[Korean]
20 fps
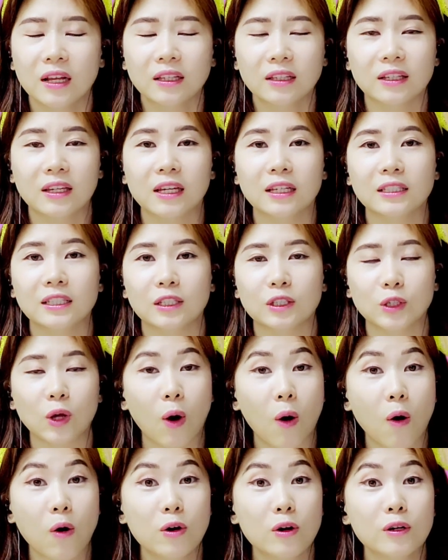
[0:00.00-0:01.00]
특히 이제
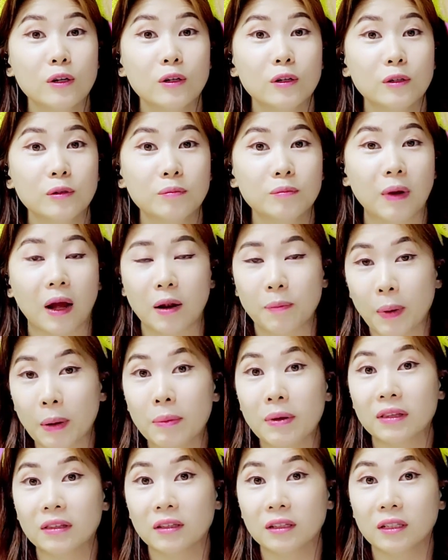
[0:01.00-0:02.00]
처음
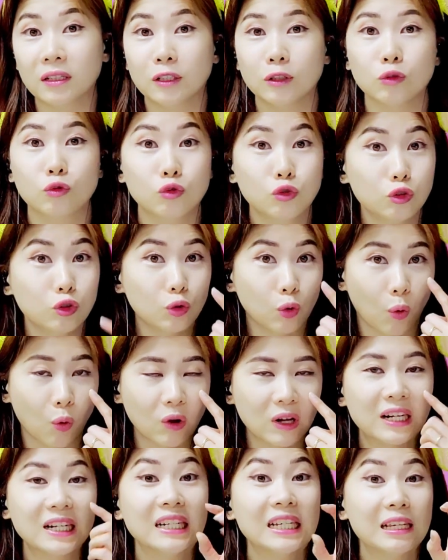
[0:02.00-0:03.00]
알파벳을 눈으로,
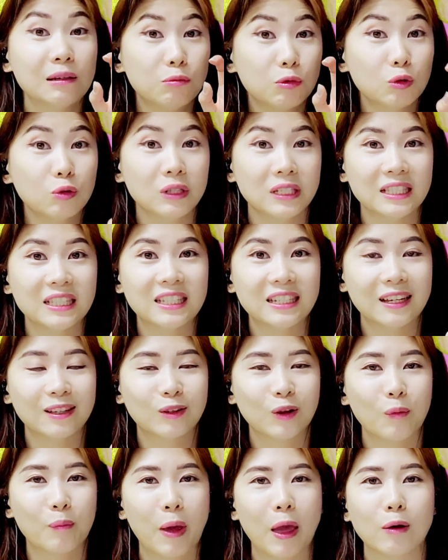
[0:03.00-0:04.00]
그림으로
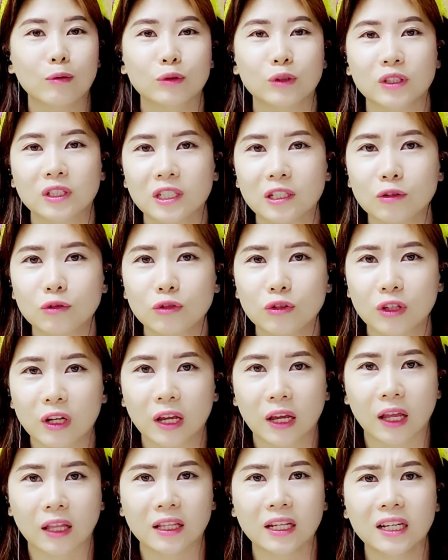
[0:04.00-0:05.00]
인지해서 배우는
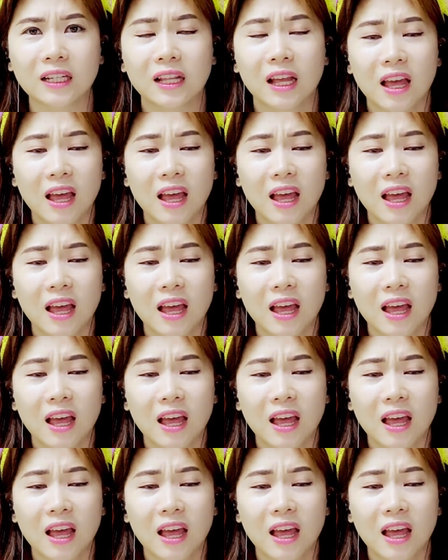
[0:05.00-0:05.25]
친구들에게는